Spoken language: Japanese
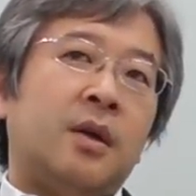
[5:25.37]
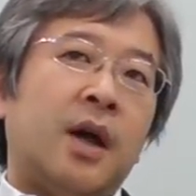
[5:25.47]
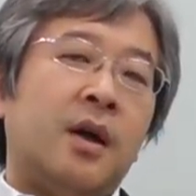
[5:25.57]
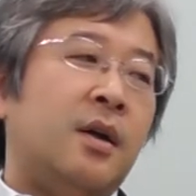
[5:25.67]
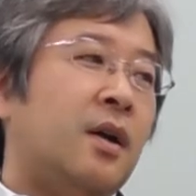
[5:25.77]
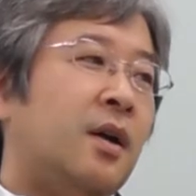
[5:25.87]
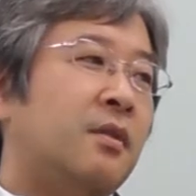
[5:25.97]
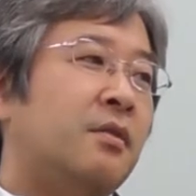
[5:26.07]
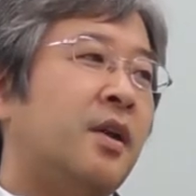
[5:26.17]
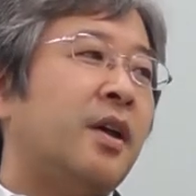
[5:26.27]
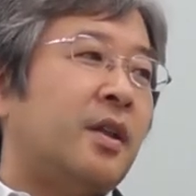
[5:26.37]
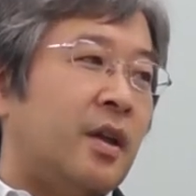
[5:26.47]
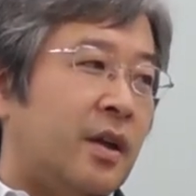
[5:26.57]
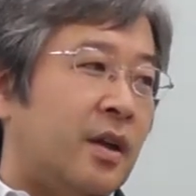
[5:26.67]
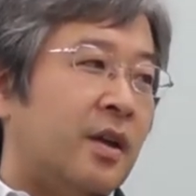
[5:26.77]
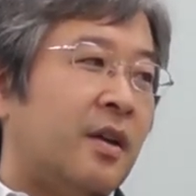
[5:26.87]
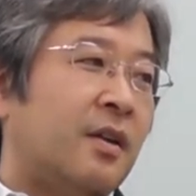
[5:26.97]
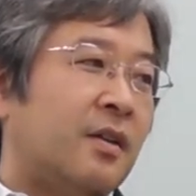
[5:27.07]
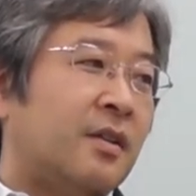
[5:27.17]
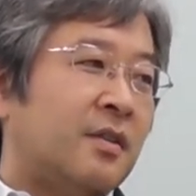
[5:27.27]
半々ぐらいで、うんう
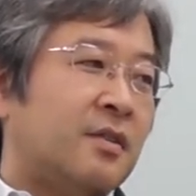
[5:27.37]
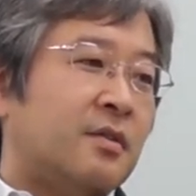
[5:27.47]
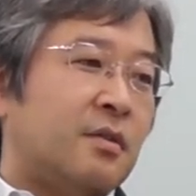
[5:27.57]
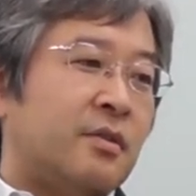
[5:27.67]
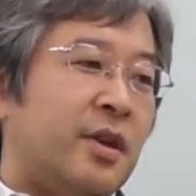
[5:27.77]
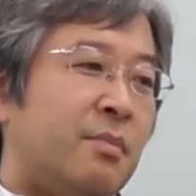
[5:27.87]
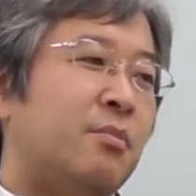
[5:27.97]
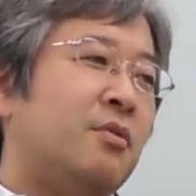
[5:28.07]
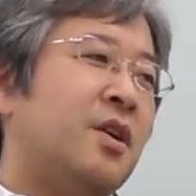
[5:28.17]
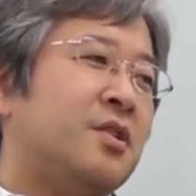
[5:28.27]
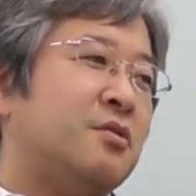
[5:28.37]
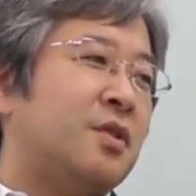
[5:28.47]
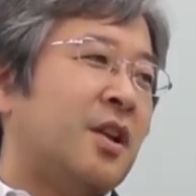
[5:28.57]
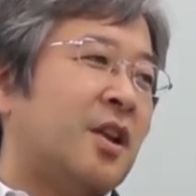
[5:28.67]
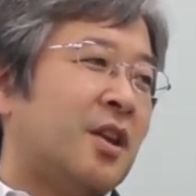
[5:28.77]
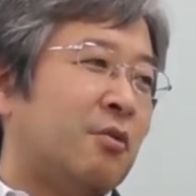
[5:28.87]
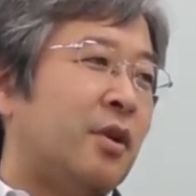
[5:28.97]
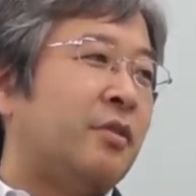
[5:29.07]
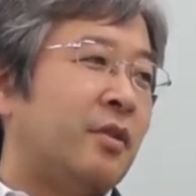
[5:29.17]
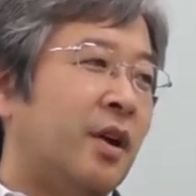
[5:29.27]
ん、その専門家集団になった方がい
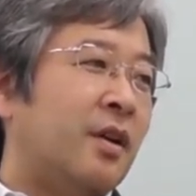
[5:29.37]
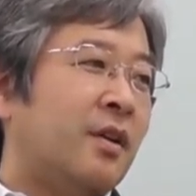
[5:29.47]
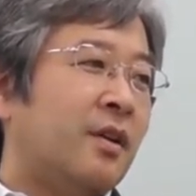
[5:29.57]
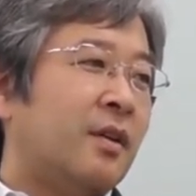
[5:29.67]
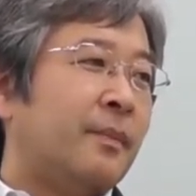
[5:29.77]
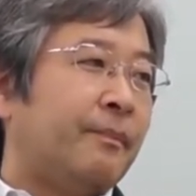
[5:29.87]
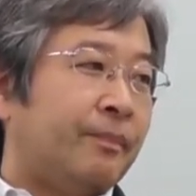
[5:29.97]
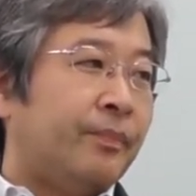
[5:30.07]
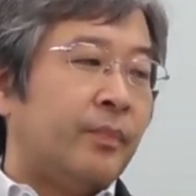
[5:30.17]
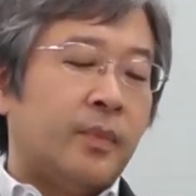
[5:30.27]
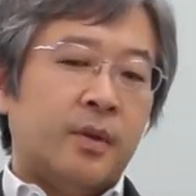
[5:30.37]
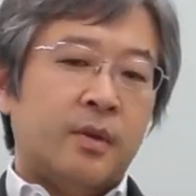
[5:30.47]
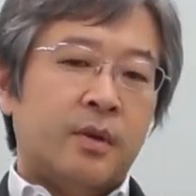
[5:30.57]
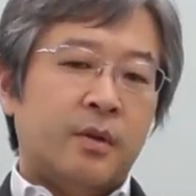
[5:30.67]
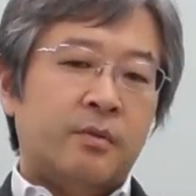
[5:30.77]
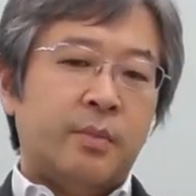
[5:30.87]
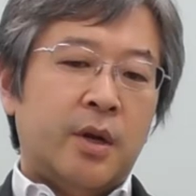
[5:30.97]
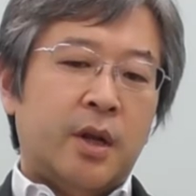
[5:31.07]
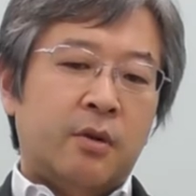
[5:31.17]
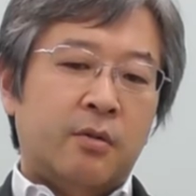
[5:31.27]
いですよね。つま
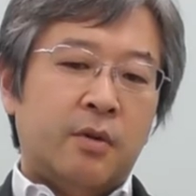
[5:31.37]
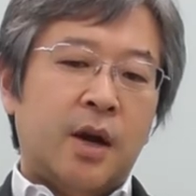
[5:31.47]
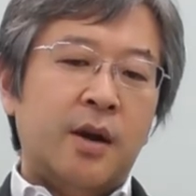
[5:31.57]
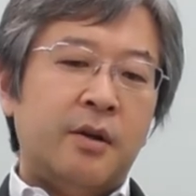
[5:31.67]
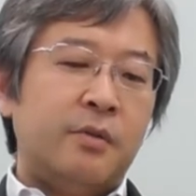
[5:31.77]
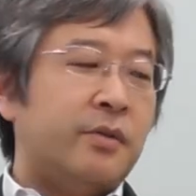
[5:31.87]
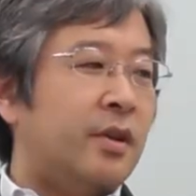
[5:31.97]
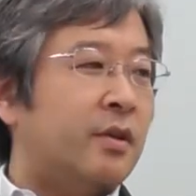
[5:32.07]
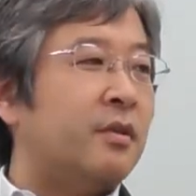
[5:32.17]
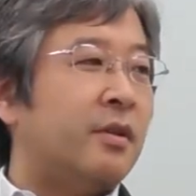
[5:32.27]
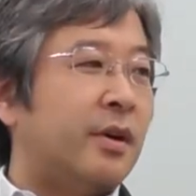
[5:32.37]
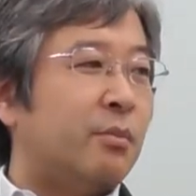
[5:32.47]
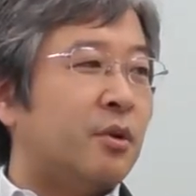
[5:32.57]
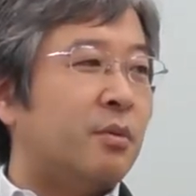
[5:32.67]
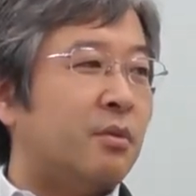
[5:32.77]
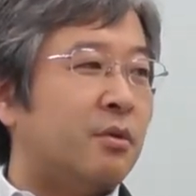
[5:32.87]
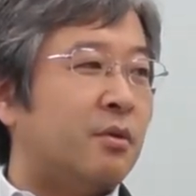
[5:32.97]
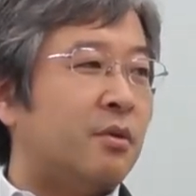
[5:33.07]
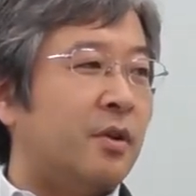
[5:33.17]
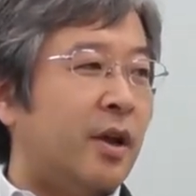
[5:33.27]
り官僚制っていうのはもとも
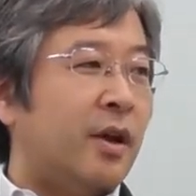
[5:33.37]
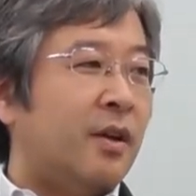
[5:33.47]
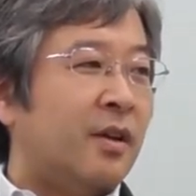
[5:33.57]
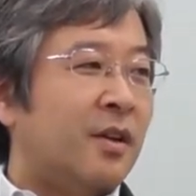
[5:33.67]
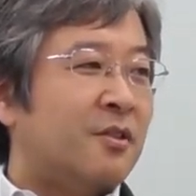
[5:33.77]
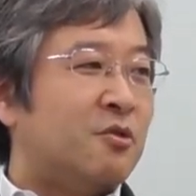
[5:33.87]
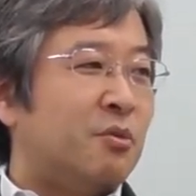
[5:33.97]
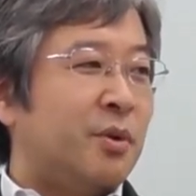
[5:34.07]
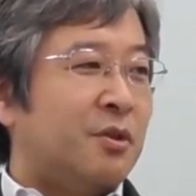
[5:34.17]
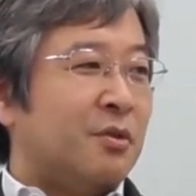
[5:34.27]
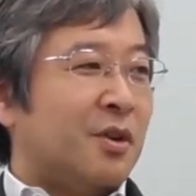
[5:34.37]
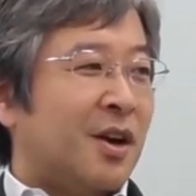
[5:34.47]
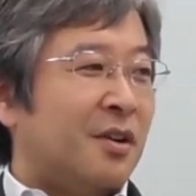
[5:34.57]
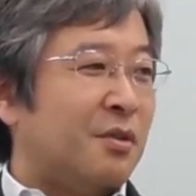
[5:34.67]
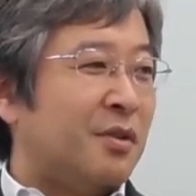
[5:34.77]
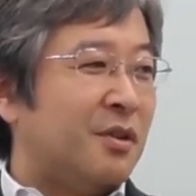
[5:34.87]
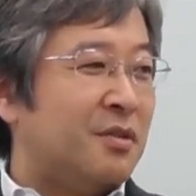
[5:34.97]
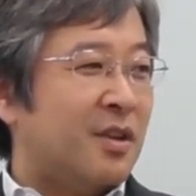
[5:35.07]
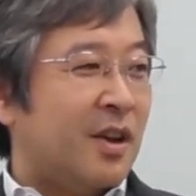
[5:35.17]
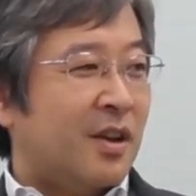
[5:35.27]
とね常備軍と官僚制の
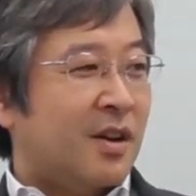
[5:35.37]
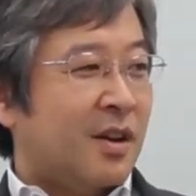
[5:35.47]
時代か